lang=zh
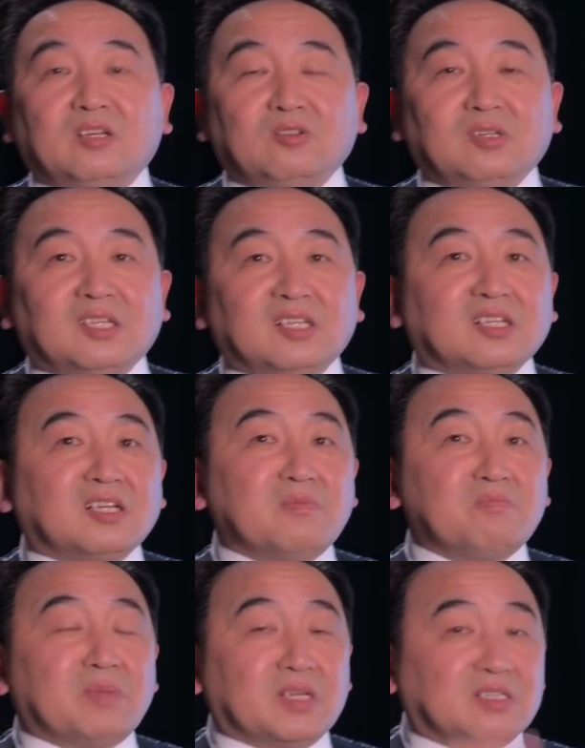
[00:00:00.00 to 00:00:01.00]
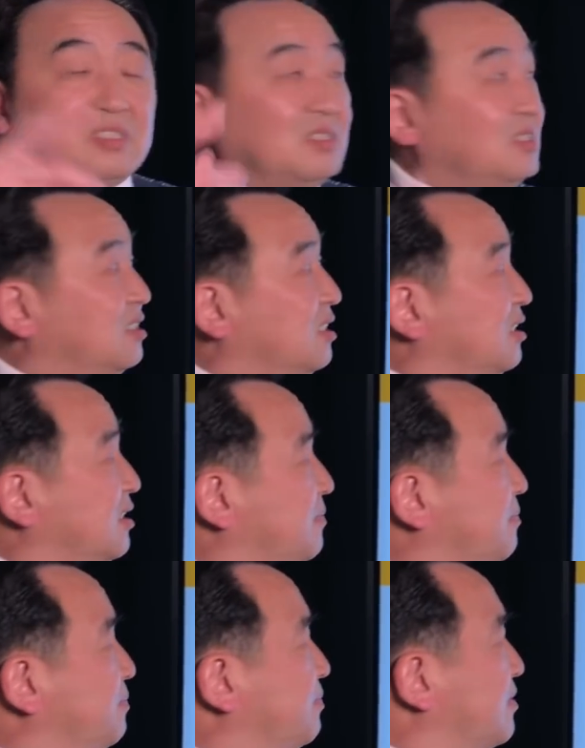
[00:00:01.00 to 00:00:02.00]
所以它的根本是恶
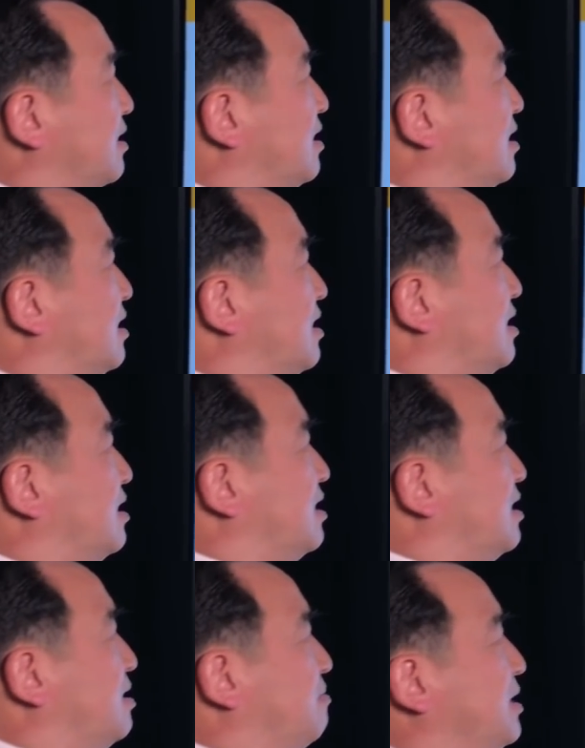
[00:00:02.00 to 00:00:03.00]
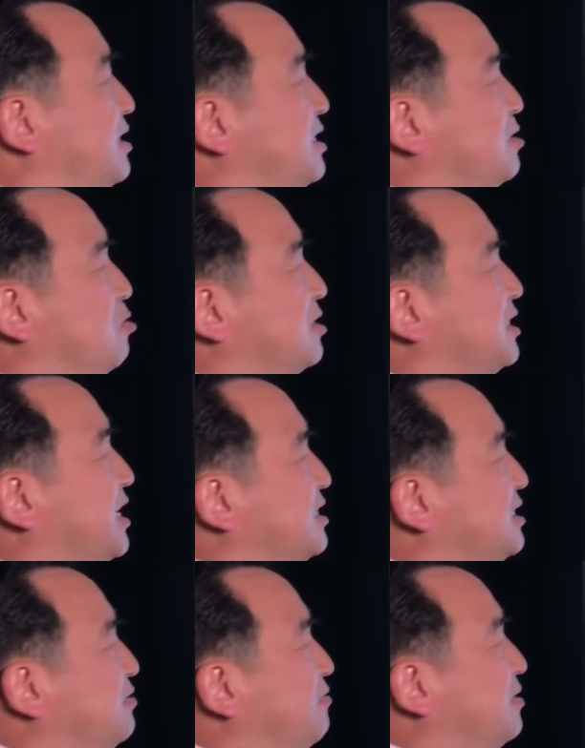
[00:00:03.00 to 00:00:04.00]
的。美英国前
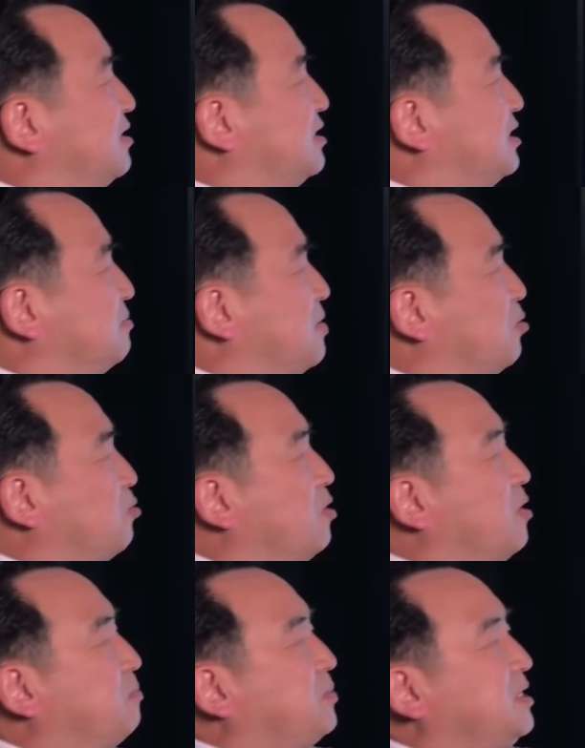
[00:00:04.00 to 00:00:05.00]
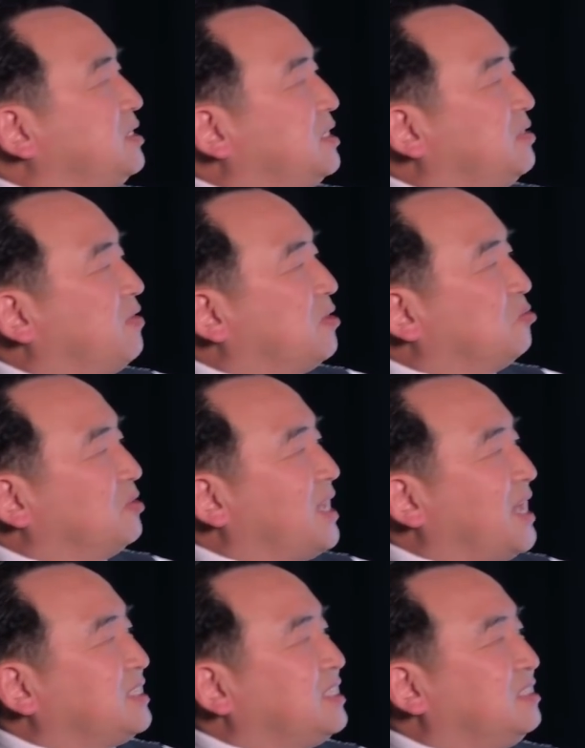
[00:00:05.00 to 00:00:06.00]
西方情报官员批西方国
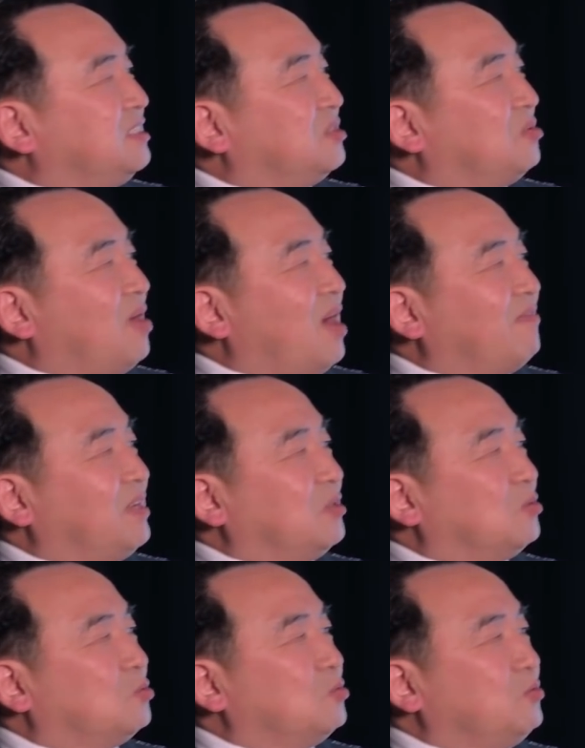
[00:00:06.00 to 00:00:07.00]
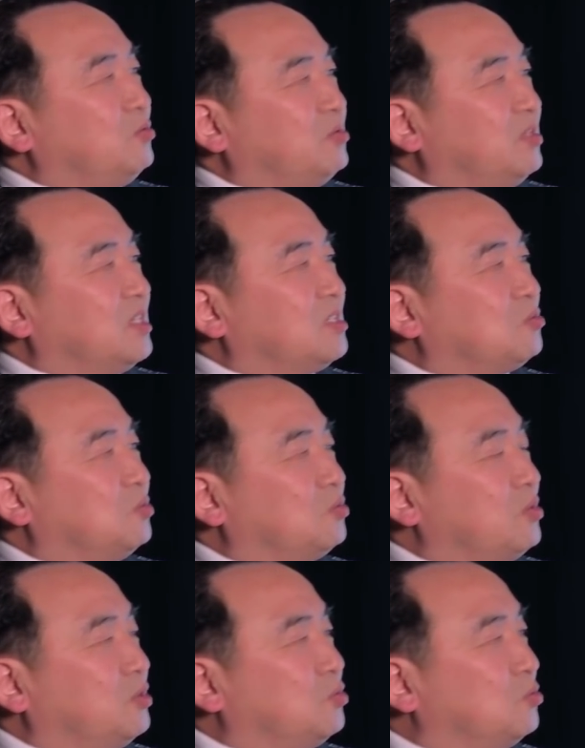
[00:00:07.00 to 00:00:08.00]
家禁止华为，呼吁结束
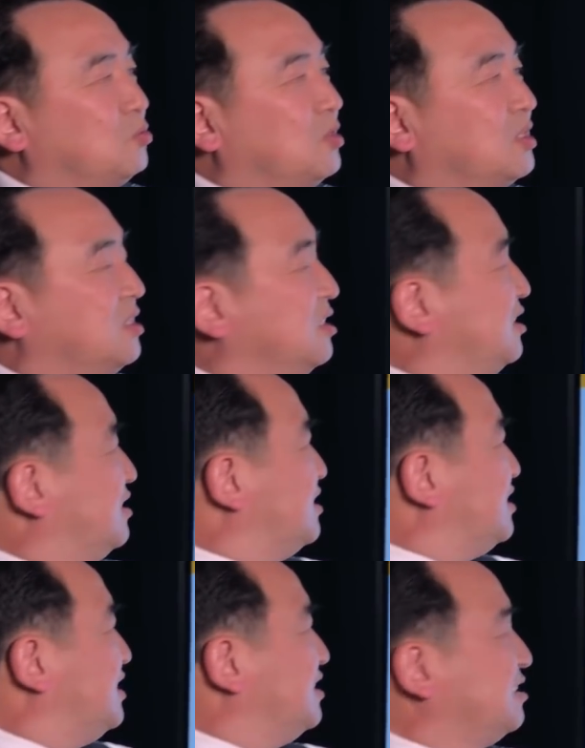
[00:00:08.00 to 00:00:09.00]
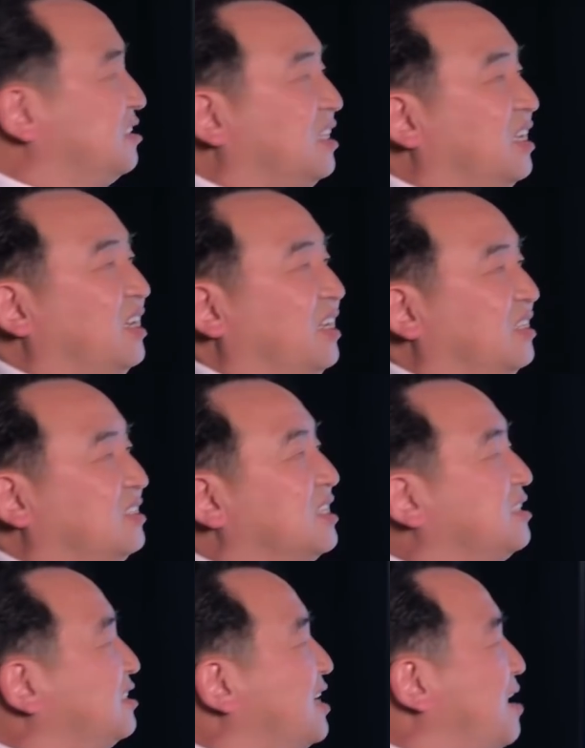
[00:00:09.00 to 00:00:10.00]
对中国科技的歇斯底里。
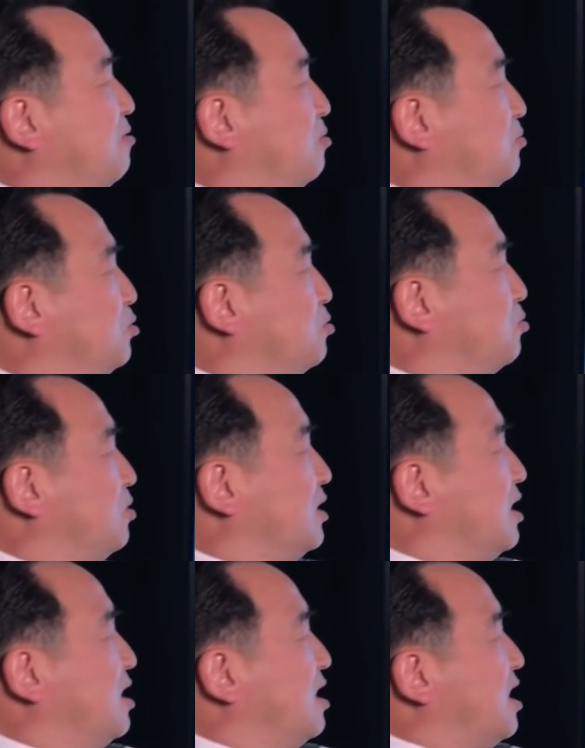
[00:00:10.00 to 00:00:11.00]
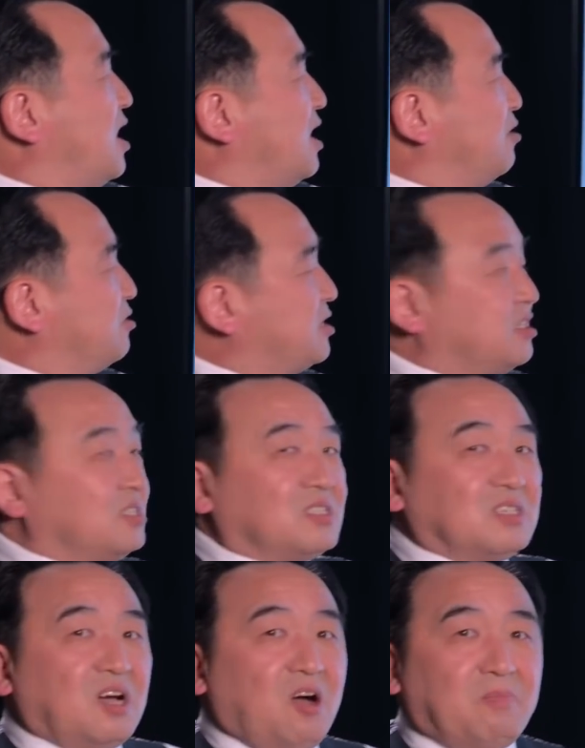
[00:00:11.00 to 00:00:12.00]
这是他我们用过的，二月十
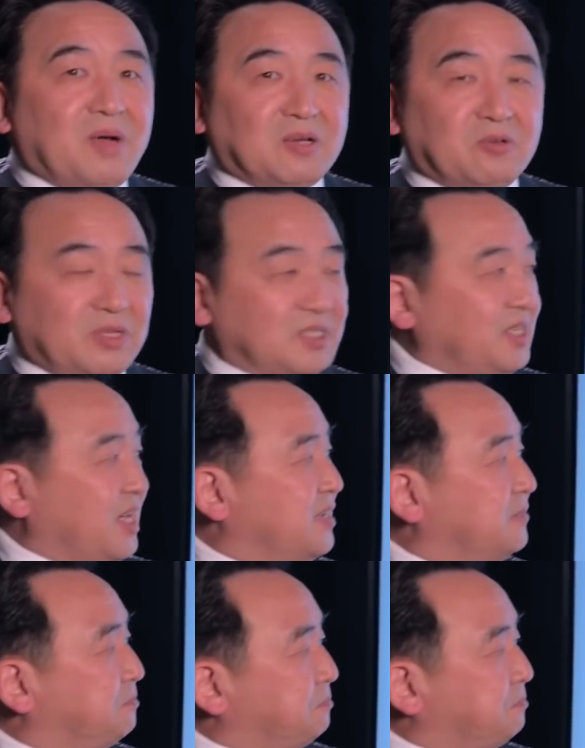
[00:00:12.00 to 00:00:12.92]
四号半个月前，